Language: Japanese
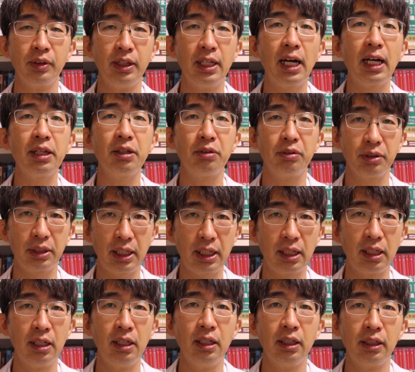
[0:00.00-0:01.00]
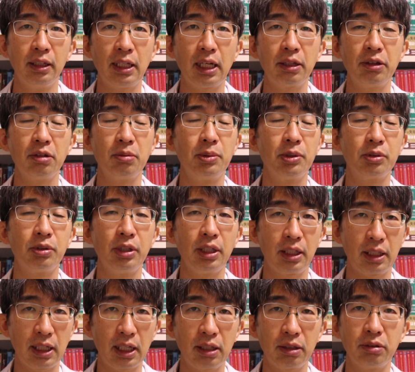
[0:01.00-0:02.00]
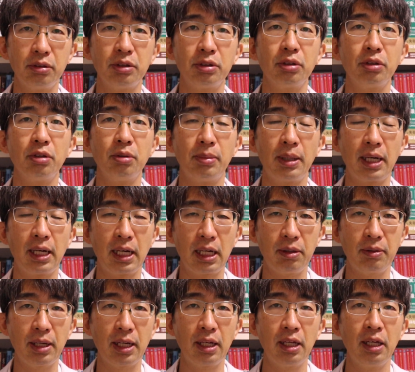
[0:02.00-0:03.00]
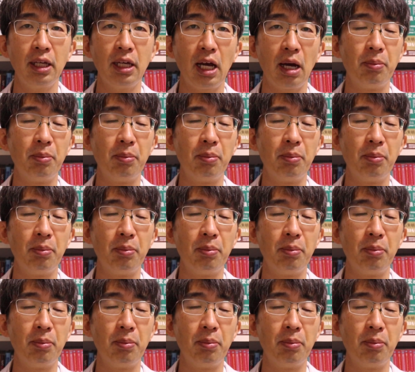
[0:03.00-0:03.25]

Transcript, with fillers: なので、何度も繰り返す人の場合は、